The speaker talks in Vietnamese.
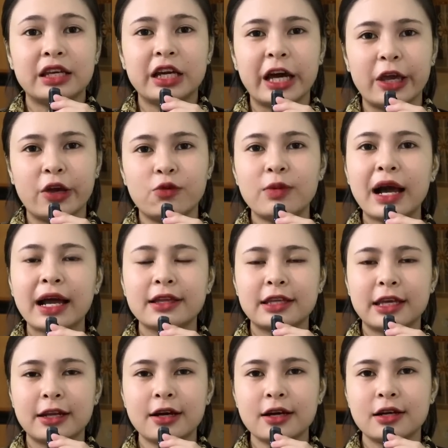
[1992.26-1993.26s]
Chị ghẹo ba
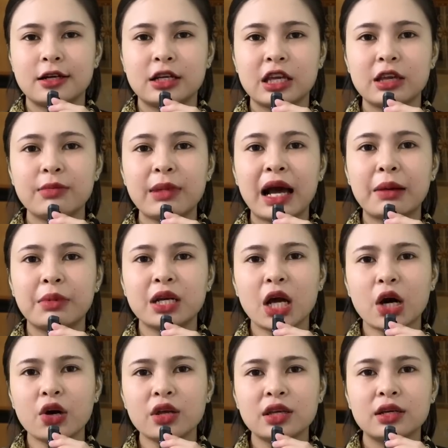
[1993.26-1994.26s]
vậy đó. Cái ba mới
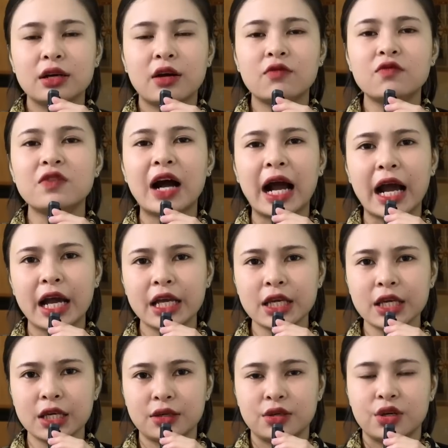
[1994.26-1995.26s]
nói, không
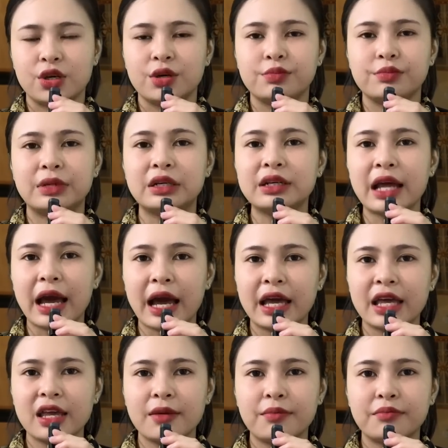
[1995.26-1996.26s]
phải, bữa
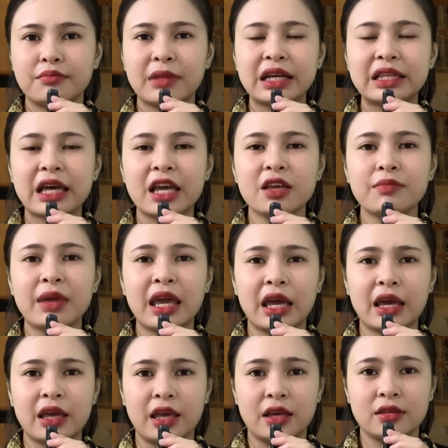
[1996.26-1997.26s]
nay ba thấy
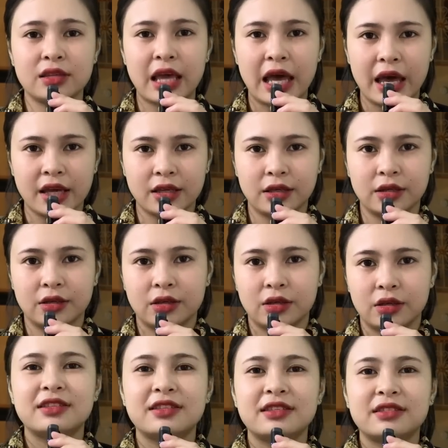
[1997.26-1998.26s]
mẹ hiện về.
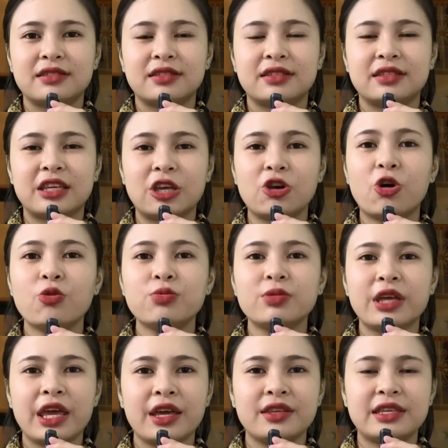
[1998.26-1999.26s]
Chị
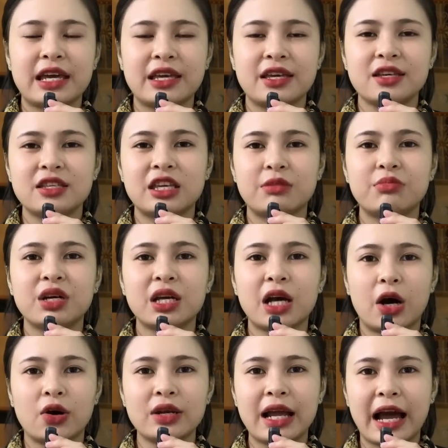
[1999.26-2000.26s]
Út nghe vậy chị mới
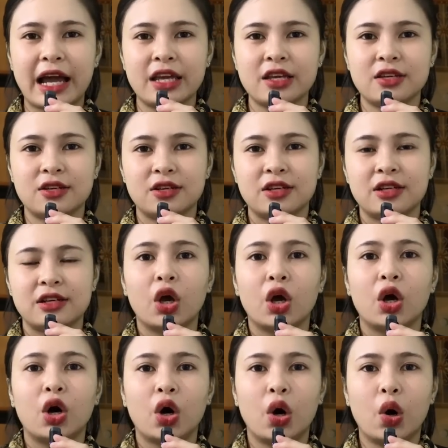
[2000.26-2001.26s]
hỏi lại,
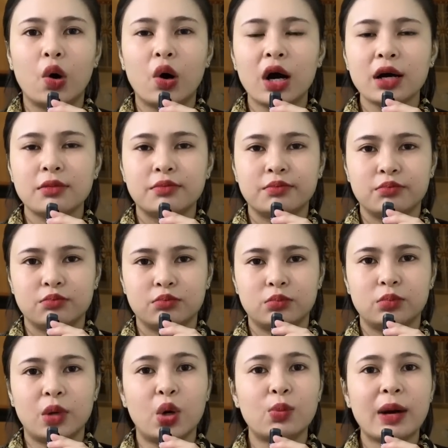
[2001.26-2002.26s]
ủa
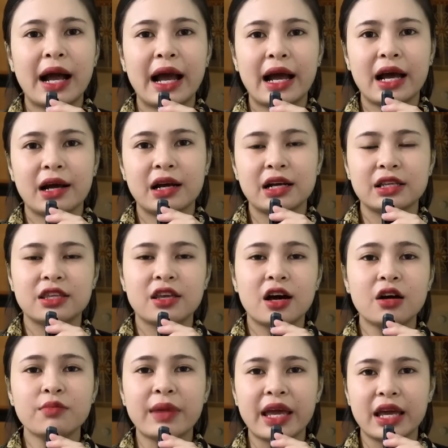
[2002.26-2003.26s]
bộ ba
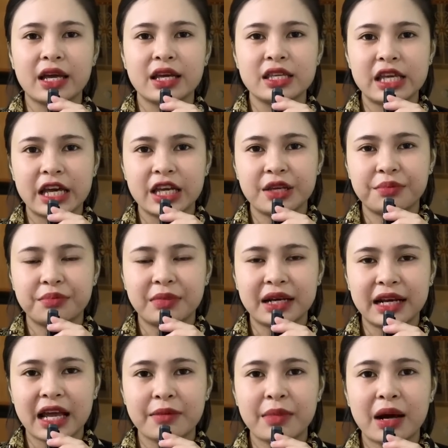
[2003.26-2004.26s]
nhớ mẹ hay gì
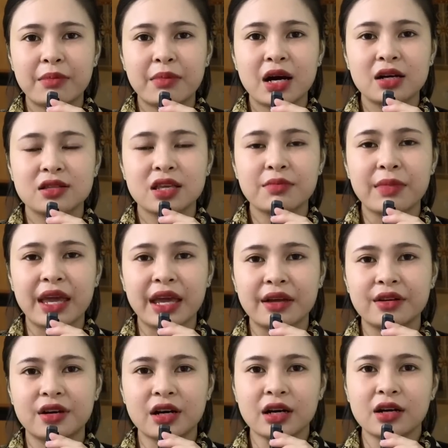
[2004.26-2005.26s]
mà nay ba mơ thấy
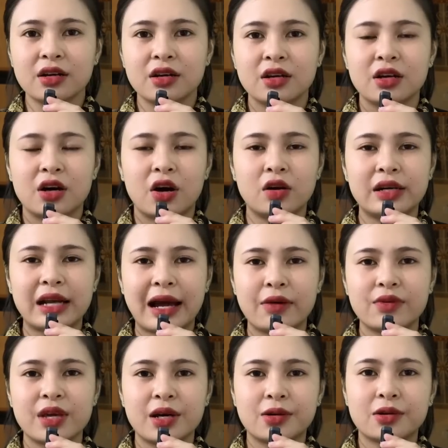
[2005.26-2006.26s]
mẹ nữa? Hồi
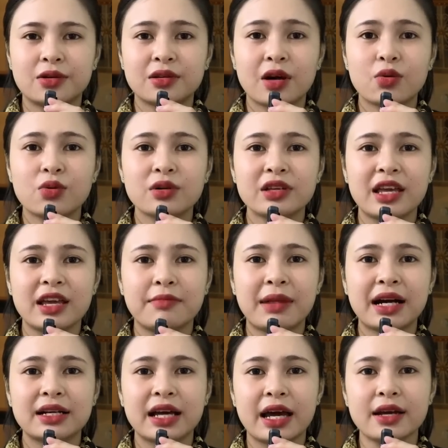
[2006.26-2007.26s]
nào giờ con đâu có nghe
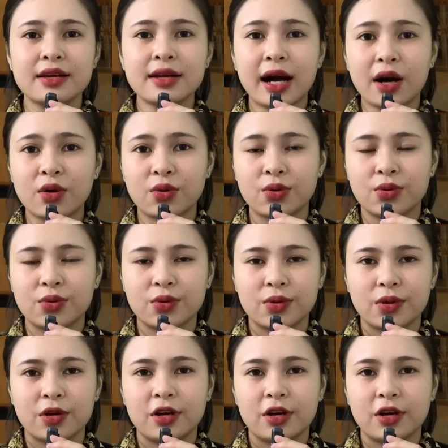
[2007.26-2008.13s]
ba kể đâu.